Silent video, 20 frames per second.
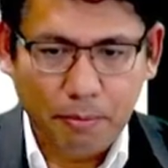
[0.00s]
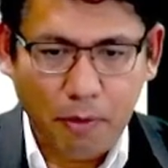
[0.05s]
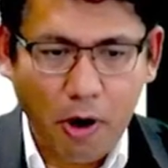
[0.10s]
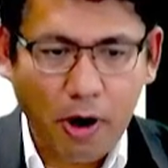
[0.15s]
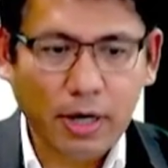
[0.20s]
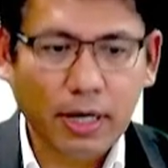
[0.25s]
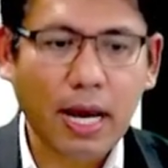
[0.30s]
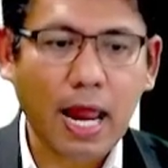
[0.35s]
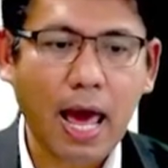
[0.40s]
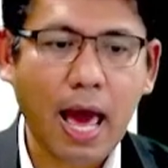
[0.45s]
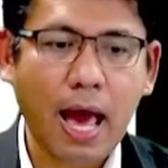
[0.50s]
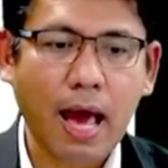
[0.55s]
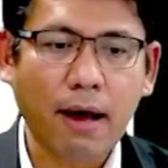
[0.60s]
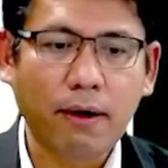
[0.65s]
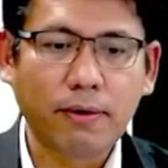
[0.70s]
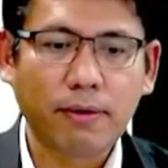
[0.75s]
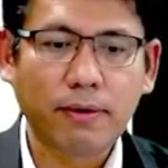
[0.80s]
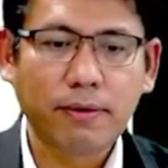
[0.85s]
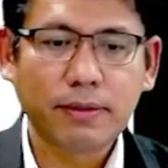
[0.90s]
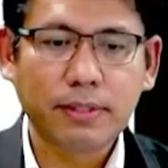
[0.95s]
บอกกล่า
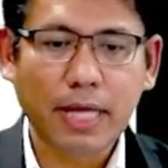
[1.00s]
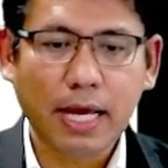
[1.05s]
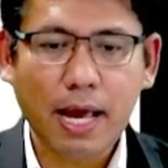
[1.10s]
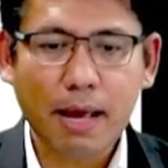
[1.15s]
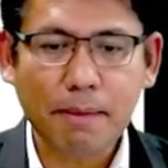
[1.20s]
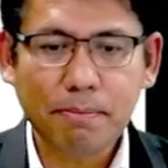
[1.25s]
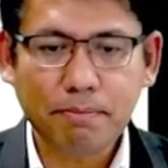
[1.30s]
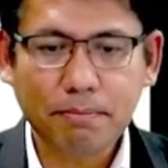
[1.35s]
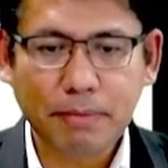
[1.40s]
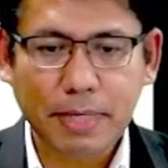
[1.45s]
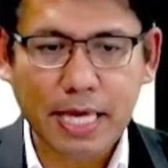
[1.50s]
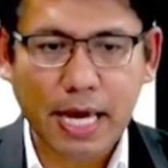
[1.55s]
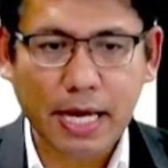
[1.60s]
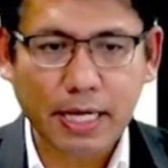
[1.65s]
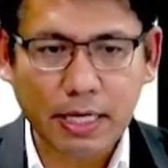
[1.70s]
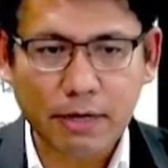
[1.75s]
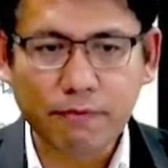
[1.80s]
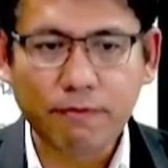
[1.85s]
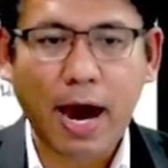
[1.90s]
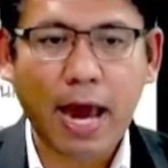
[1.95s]
วนะครับไปยั
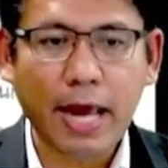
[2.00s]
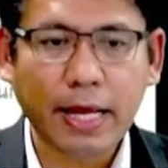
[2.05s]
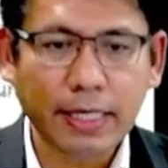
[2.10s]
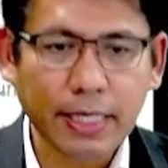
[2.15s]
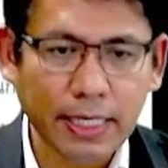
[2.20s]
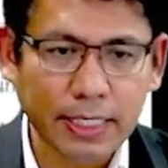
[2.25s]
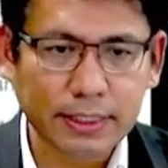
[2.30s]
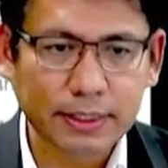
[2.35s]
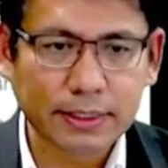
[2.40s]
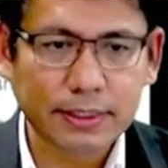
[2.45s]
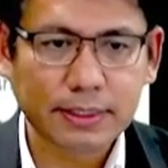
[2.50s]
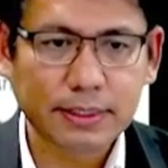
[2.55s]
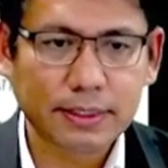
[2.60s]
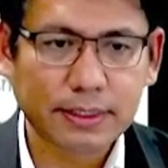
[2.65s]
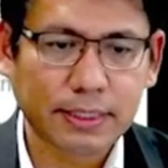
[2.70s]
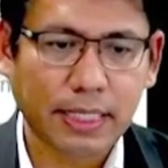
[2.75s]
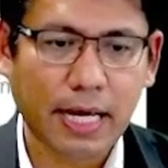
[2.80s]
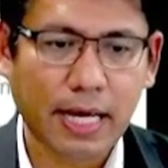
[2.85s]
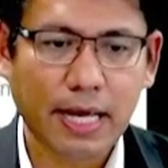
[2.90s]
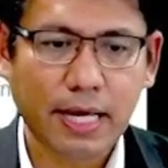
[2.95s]
งอีกฝ่ายหนึ่ง
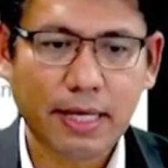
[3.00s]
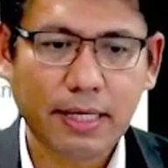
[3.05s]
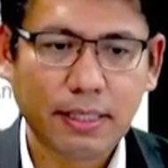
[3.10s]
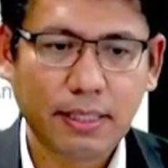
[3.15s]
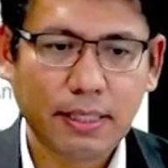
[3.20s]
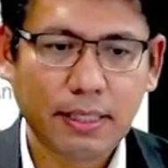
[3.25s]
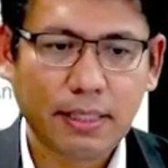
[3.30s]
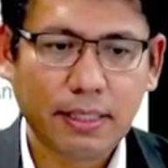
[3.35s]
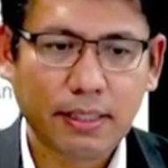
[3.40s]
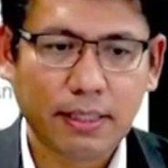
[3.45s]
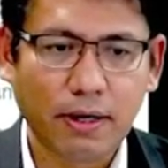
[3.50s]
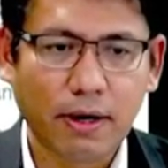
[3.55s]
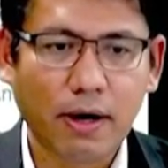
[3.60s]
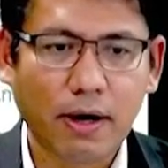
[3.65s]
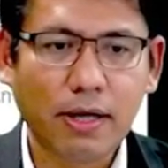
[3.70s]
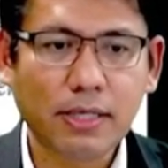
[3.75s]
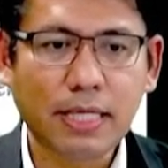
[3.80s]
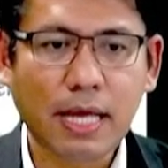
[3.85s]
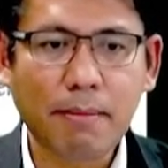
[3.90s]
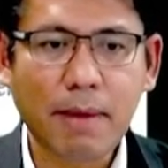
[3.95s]
นะเรา
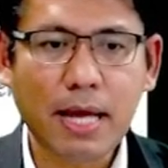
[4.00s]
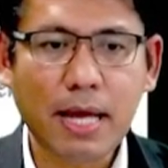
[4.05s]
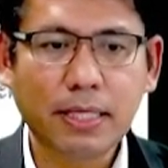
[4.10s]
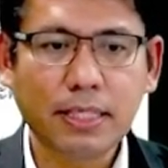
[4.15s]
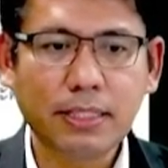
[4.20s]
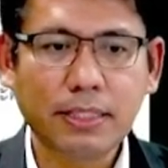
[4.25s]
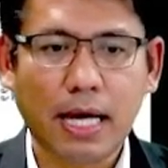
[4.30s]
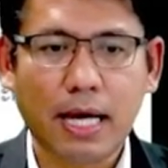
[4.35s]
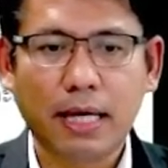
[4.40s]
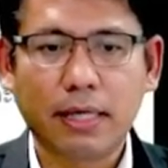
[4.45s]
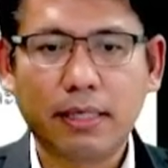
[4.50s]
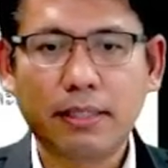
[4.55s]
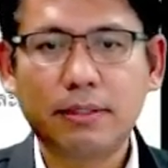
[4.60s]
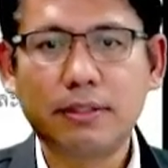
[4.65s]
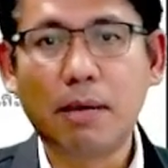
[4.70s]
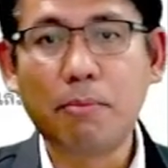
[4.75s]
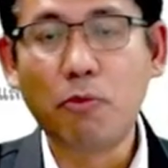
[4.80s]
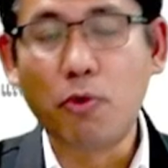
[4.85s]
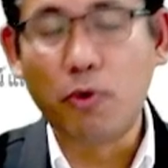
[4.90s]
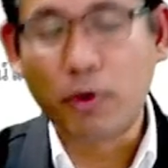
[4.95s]
ก็สามารถที่จะ
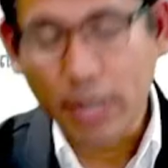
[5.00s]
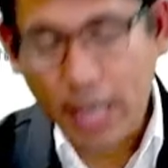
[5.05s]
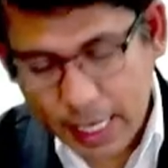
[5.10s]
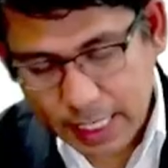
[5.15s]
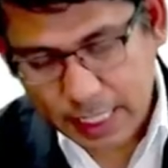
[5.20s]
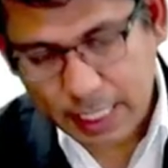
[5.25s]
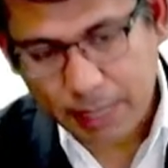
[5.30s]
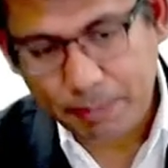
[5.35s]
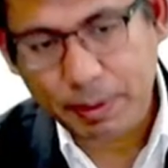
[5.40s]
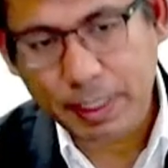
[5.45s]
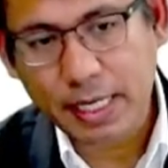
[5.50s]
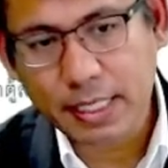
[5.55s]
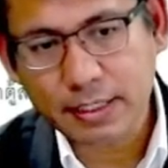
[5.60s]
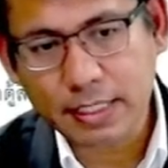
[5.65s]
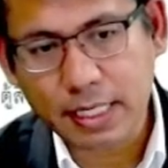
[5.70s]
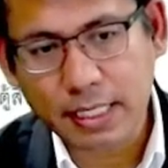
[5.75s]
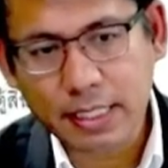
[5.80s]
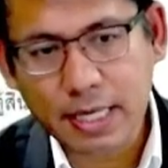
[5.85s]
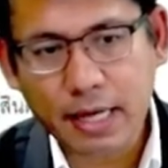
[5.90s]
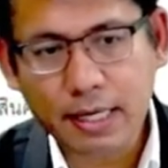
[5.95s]
ระบุรายละเอียดภายใน
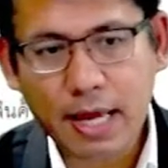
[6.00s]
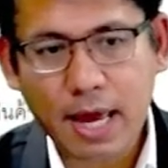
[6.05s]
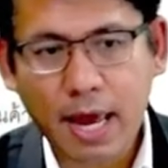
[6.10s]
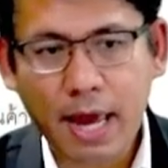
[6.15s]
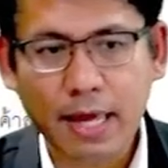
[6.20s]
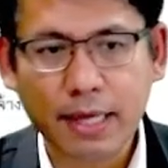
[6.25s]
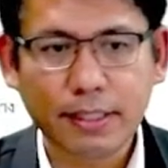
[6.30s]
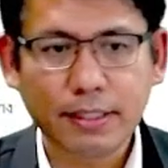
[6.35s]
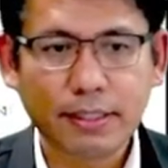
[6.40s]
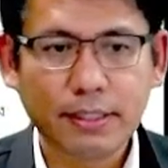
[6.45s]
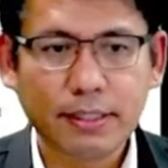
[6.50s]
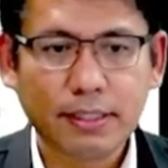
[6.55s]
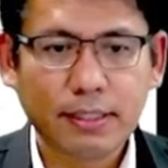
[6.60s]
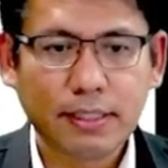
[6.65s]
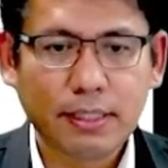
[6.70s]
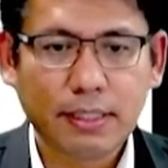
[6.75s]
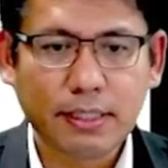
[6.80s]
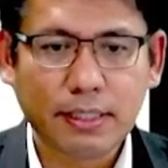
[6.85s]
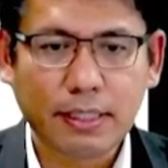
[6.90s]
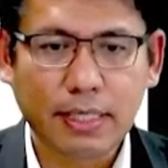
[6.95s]
สัญญาได้
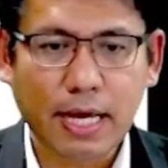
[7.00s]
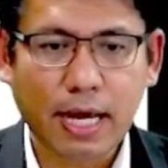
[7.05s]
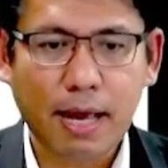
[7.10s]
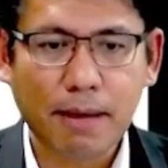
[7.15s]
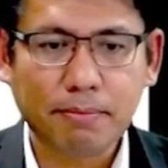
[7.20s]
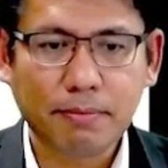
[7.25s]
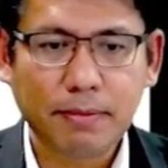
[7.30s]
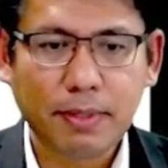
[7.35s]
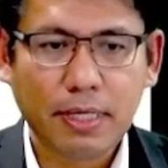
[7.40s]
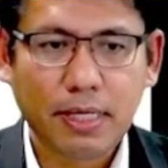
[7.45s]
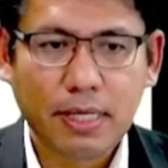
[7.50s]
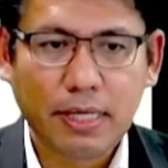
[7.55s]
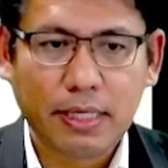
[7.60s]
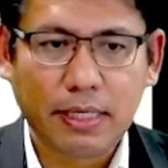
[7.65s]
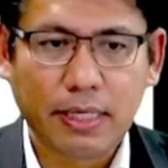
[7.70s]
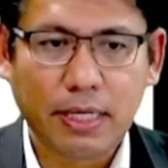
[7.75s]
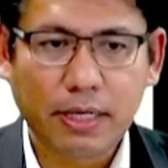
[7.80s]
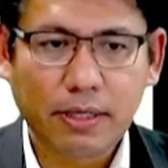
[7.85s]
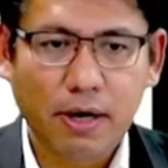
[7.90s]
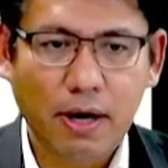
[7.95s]
นะครับ
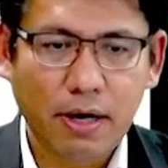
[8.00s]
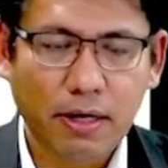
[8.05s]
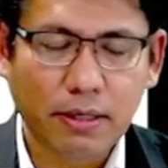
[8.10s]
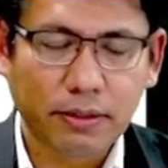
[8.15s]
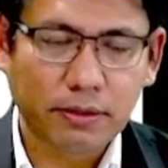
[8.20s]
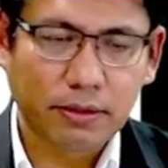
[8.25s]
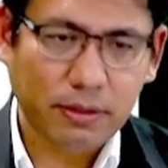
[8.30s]
แล้วก็